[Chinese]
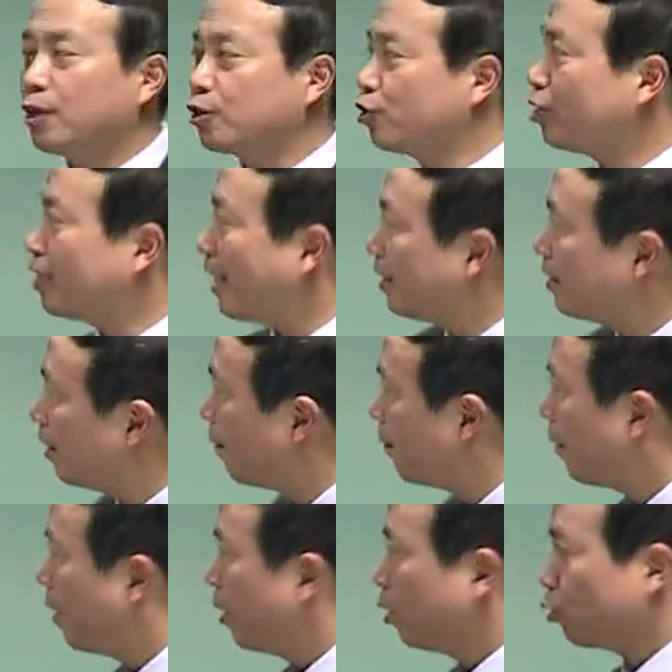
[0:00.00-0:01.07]
之前的，
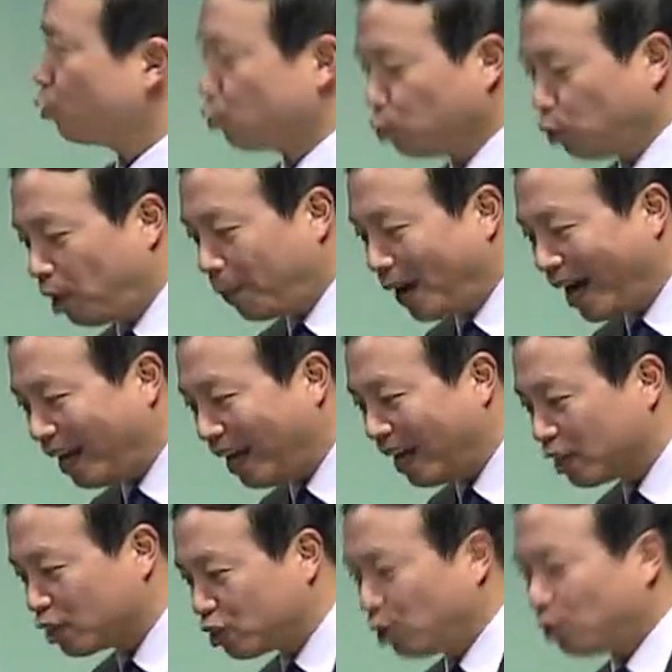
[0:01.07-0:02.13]
说白了，
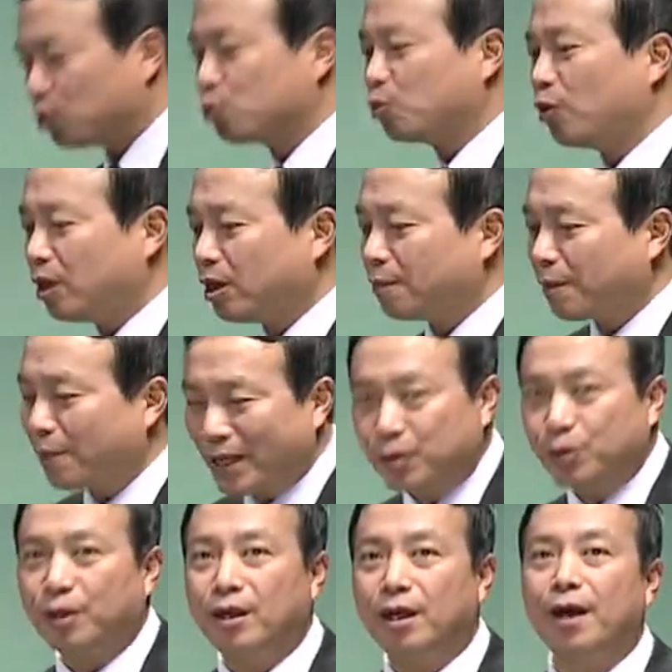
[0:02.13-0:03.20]
收入确认了吗？没
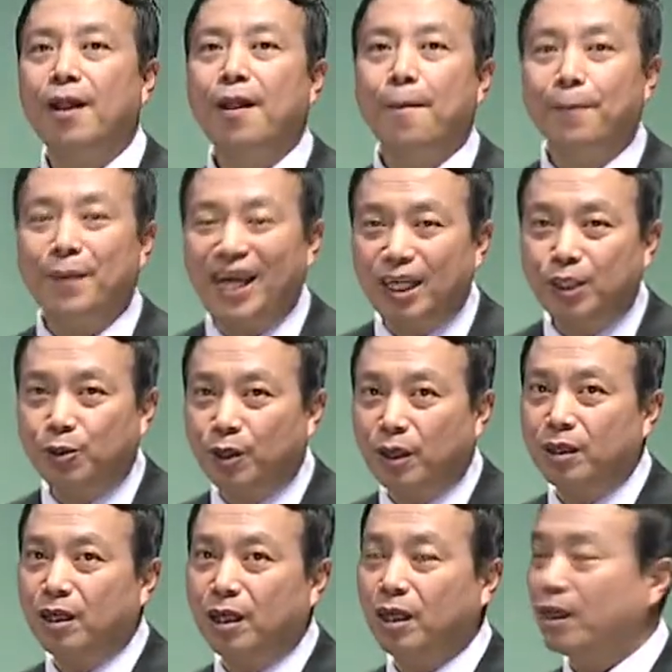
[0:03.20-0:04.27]
确认，没确
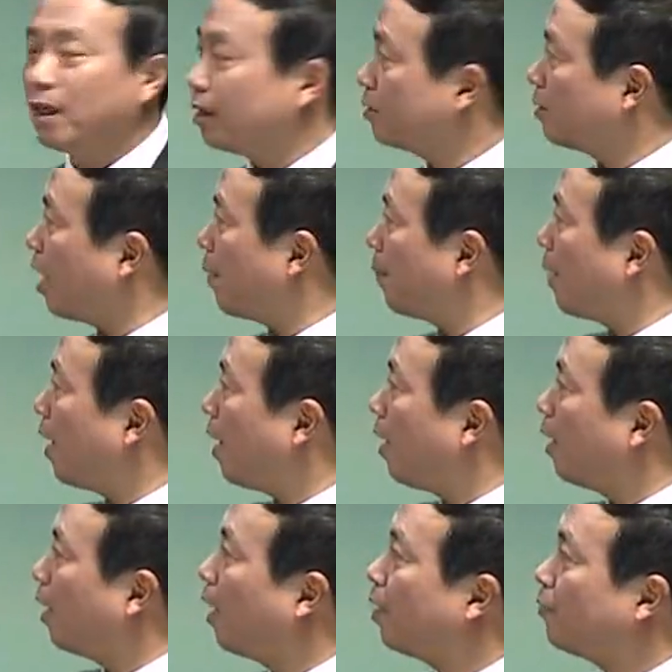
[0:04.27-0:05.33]
认了。那么好
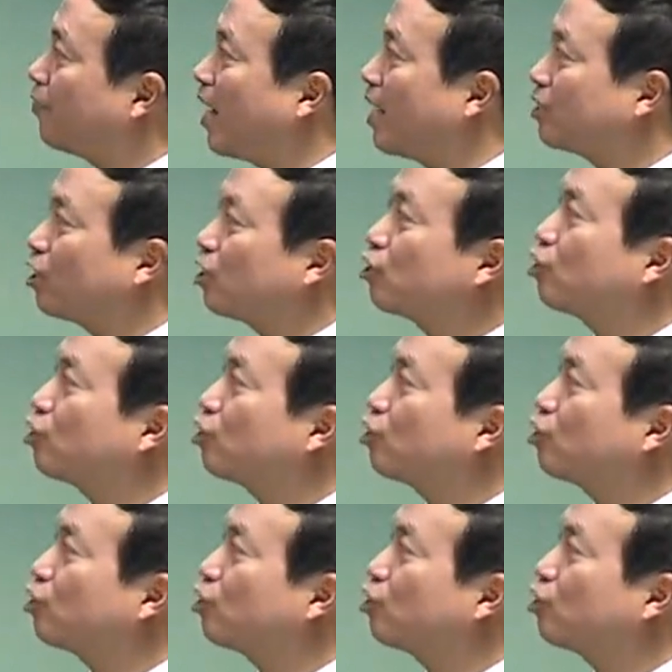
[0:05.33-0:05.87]
了，发生